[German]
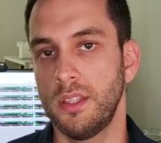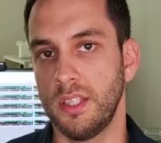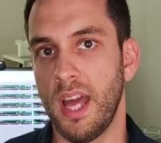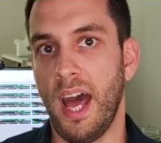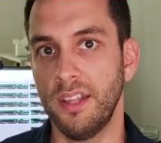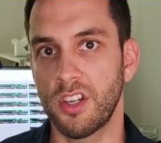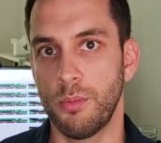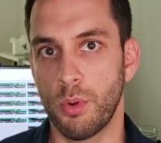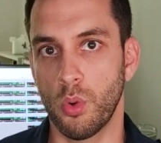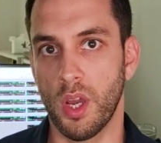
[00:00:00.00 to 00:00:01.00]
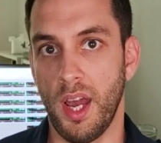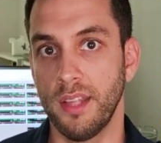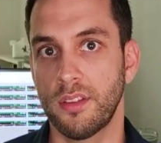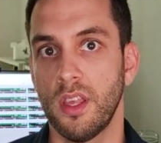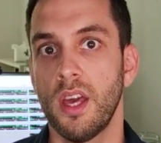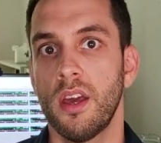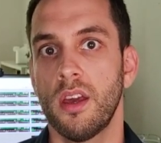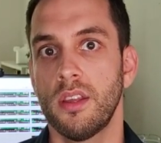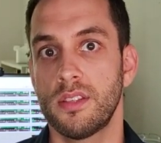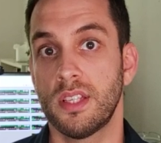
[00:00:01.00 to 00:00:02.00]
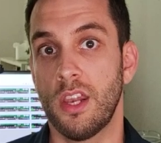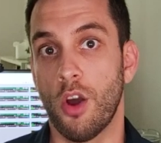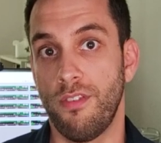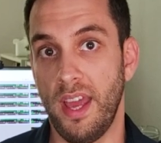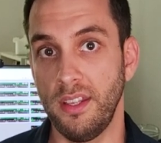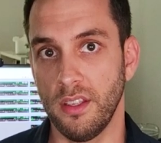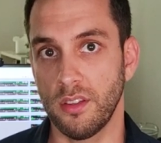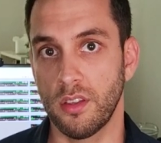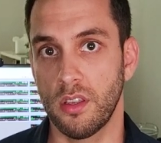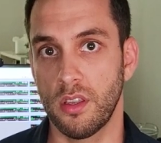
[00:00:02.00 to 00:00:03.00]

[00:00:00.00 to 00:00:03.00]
die der andere Broker hat, sich dann auch verändert.